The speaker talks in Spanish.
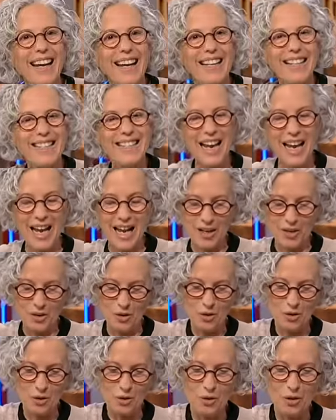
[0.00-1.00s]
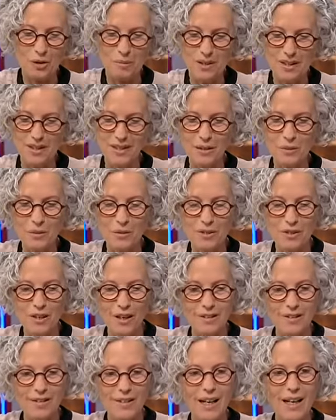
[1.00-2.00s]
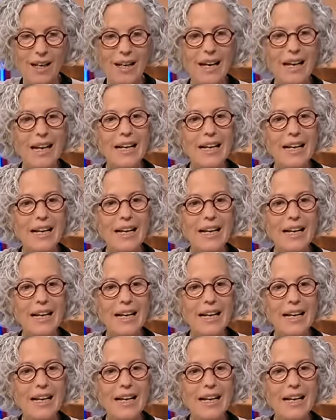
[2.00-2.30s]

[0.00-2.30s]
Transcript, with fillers: es yo soy yo y mi circunstancia,